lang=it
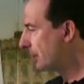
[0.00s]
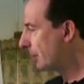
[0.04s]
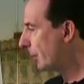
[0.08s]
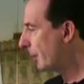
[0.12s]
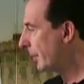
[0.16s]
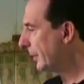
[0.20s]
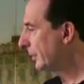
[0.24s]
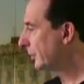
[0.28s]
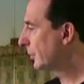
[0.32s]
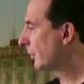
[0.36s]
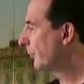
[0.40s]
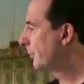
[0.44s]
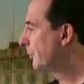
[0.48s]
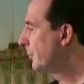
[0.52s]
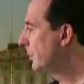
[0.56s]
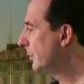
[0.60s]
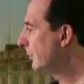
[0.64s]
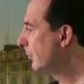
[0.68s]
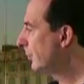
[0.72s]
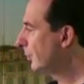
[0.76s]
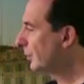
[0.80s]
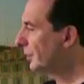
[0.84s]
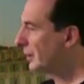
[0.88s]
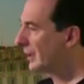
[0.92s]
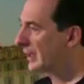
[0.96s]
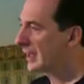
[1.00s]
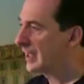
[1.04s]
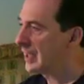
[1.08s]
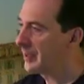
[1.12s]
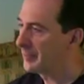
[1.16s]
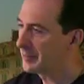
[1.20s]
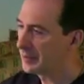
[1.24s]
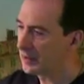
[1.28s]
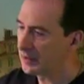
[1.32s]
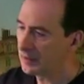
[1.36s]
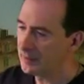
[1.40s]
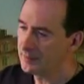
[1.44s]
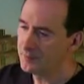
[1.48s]
è il momento più
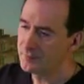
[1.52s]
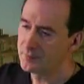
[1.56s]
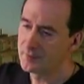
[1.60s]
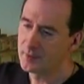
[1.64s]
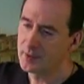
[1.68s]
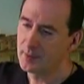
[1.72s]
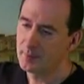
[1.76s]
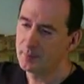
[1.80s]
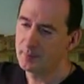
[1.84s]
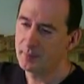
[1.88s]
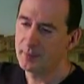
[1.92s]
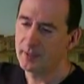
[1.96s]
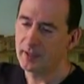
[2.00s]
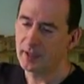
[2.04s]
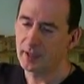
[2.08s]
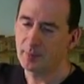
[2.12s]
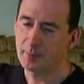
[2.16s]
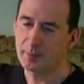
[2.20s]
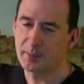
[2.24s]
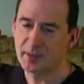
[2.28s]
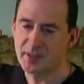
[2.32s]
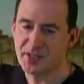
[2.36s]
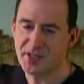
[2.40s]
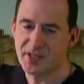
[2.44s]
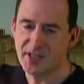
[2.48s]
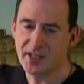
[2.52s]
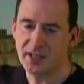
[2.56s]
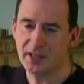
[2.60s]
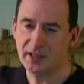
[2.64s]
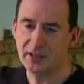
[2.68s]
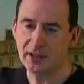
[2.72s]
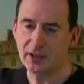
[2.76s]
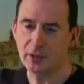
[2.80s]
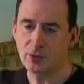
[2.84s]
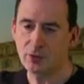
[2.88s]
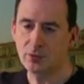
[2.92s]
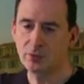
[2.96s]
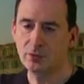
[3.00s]
vulnerabile per
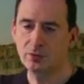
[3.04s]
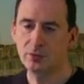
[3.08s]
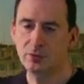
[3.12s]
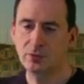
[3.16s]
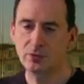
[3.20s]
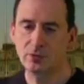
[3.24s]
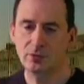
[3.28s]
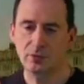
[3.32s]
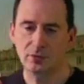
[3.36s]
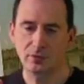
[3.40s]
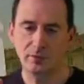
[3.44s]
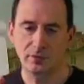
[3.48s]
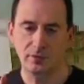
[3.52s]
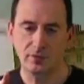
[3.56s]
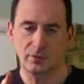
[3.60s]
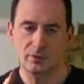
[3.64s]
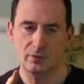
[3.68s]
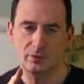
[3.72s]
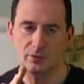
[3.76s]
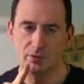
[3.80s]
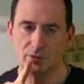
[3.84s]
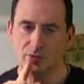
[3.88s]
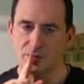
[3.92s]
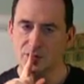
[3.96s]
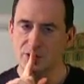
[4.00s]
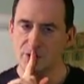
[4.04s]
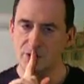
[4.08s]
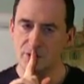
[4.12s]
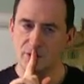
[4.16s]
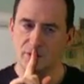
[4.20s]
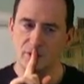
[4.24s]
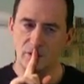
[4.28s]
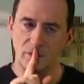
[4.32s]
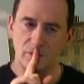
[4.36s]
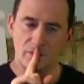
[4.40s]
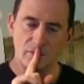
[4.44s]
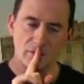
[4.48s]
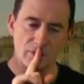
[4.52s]
pazienti non, non,
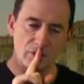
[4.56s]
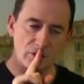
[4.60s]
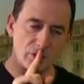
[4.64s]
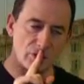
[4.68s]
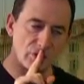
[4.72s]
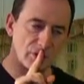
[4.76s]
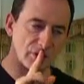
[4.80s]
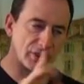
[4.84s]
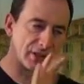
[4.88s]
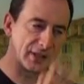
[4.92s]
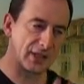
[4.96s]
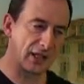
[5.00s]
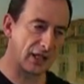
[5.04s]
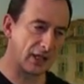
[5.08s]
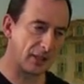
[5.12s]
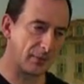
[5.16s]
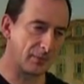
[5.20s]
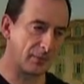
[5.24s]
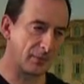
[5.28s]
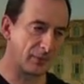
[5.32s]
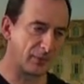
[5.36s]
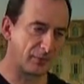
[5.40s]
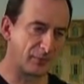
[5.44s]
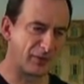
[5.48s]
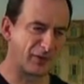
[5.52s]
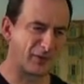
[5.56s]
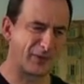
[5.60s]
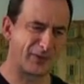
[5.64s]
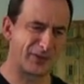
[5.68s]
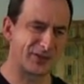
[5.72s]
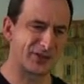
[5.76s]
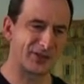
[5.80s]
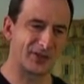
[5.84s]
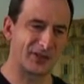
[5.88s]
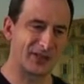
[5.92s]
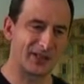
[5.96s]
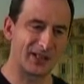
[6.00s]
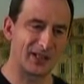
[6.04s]
non con chiare,
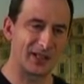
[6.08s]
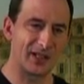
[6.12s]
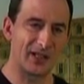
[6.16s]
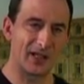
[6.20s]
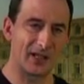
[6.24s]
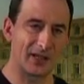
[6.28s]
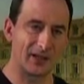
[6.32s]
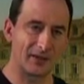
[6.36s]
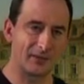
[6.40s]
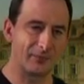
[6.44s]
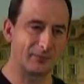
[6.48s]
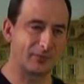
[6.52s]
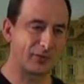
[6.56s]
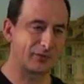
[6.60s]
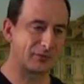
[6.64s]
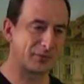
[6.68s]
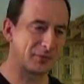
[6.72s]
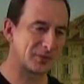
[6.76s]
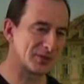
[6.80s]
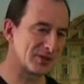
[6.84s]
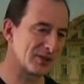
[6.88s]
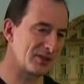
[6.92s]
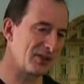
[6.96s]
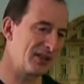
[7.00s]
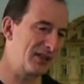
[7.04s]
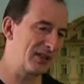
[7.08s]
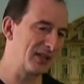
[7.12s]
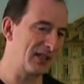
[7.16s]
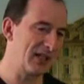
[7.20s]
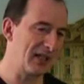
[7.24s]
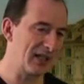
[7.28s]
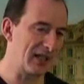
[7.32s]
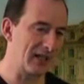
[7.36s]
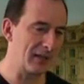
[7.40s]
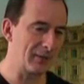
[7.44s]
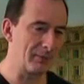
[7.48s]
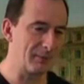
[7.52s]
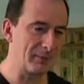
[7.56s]
formazione di chiari. Ma formazione di
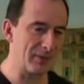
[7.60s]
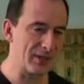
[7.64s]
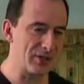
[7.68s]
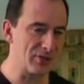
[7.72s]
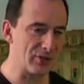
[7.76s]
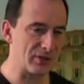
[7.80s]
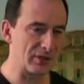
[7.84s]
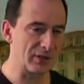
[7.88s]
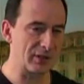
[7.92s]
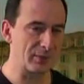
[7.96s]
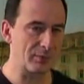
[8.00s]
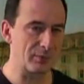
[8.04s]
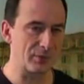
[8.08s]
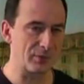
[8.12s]
chiari il peggio che ti